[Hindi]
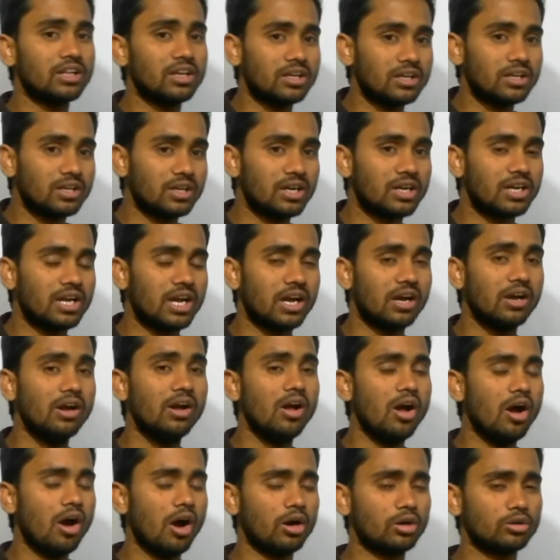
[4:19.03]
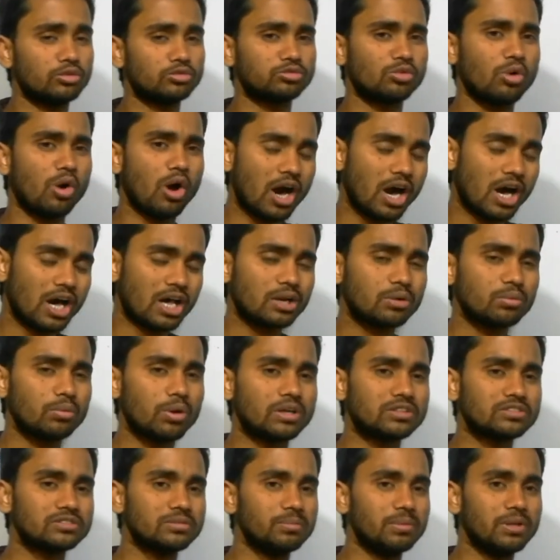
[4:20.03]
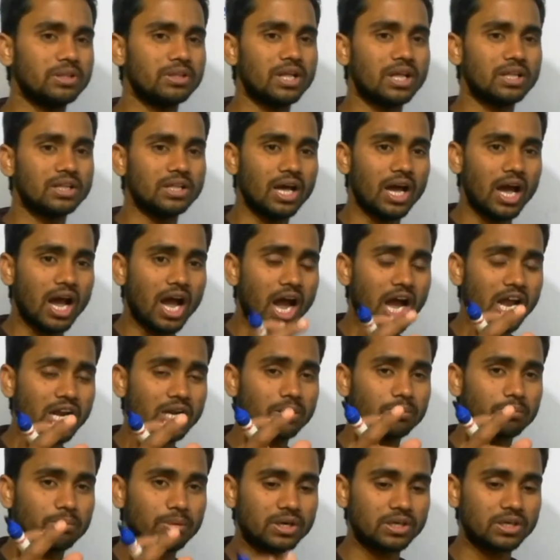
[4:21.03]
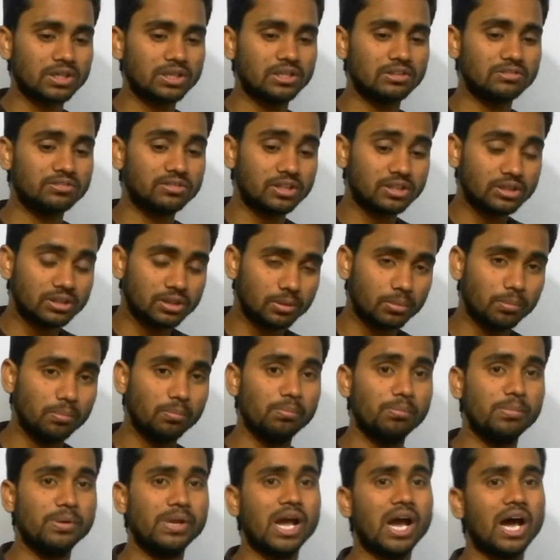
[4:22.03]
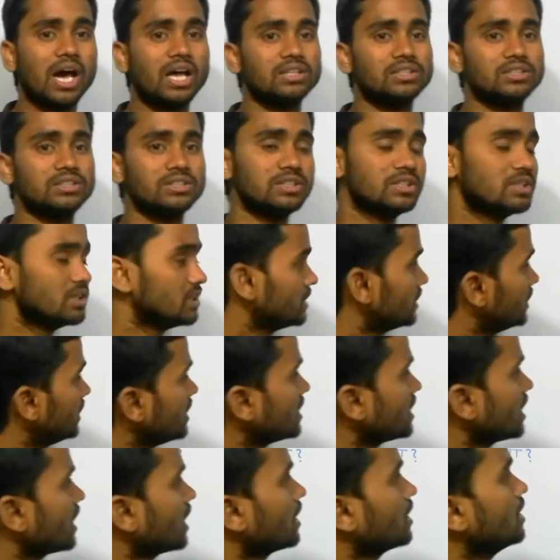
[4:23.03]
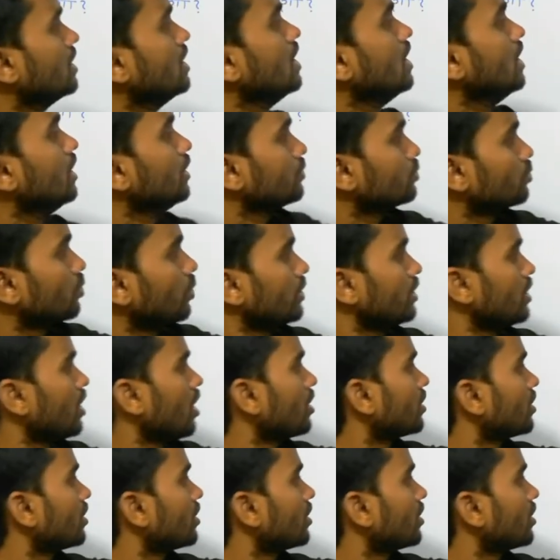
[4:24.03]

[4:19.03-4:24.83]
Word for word: तक रखा और उसको हर वर्ष मिलता था आठ प्रतिशत ब्याज ठीक है तो यह